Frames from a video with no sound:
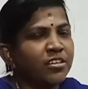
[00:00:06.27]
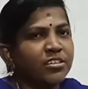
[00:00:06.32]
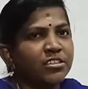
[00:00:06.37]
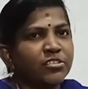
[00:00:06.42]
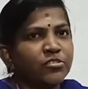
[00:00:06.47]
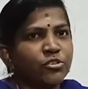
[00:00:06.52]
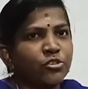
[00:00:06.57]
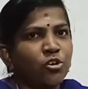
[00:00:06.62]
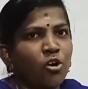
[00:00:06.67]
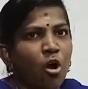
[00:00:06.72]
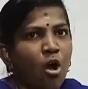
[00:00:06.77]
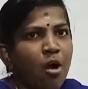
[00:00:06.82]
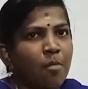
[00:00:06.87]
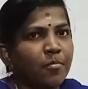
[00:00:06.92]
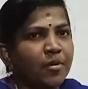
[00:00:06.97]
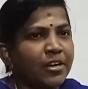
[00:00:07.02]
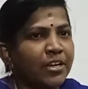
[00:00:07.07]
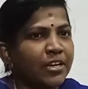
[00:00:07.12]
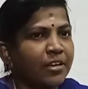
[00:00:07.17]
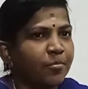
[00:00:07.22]
இது வந்து
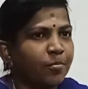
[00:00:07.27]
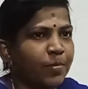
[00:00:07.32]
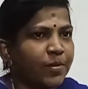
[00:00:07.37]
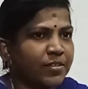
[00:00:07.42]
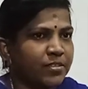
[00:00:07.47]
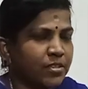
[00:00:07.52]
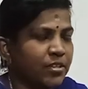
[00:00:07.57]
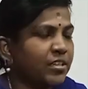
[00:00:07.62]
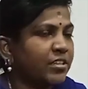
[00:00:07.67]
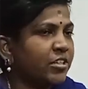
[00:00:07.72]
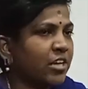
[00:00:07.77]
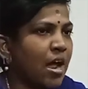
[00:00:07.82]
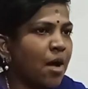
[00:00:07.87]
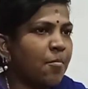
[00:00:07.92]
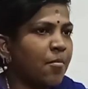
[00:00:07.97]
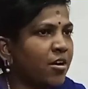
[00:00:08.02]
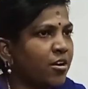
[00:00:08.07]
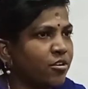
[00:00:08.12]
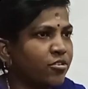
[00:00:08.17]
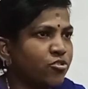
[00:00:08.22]
காமெடி ப்ளஸ்
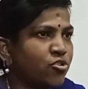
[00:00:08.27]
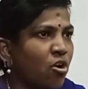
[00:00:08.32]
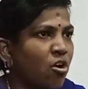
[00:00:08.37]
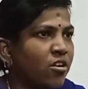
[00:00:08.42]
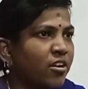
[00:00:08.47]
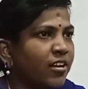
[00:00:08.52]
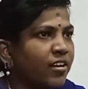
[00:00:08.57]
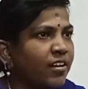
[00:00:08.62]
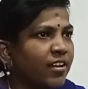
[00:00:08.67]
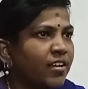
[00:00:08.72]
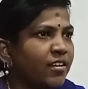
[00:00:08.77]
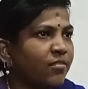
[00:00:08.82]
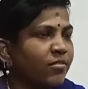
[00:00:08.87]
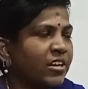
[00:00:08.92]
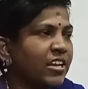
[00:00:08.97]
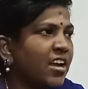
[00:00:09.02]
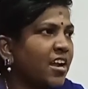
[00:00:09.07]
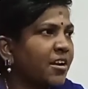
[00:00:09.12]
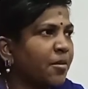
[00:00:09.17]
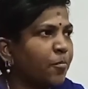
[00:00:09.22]
ட்ராமா ஜானரில்
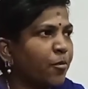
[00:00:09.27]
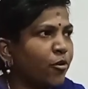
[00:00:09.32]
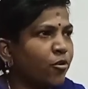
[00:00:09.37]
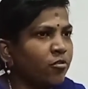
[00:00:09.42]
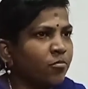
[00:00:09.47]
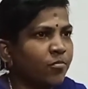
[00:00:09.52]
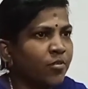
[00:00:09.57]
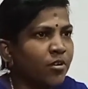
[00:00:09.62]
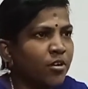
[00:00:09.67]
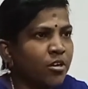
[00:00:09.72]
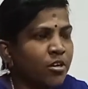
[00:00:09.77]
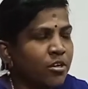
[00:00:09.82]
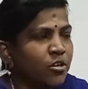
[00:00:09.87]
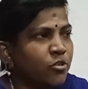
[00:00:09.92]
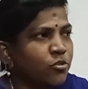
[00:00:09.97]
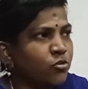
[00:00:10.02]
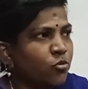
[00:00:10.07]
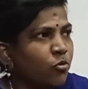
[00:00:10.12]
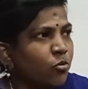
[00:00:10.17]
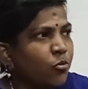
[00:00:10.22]
வெளியான படம்
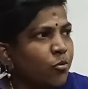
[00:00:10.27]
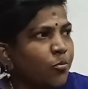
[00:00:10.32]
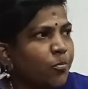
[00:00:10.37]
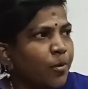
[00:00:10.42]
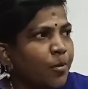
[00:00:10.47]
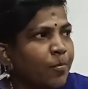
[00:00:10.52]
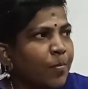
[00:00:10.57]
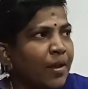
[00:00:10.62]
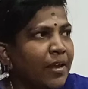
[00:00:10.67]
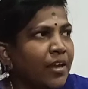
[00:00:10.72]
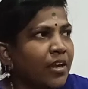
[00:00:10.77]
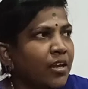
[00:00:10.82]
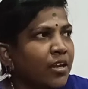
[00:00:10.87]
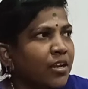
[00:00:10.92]
ஸோ இப்போ மே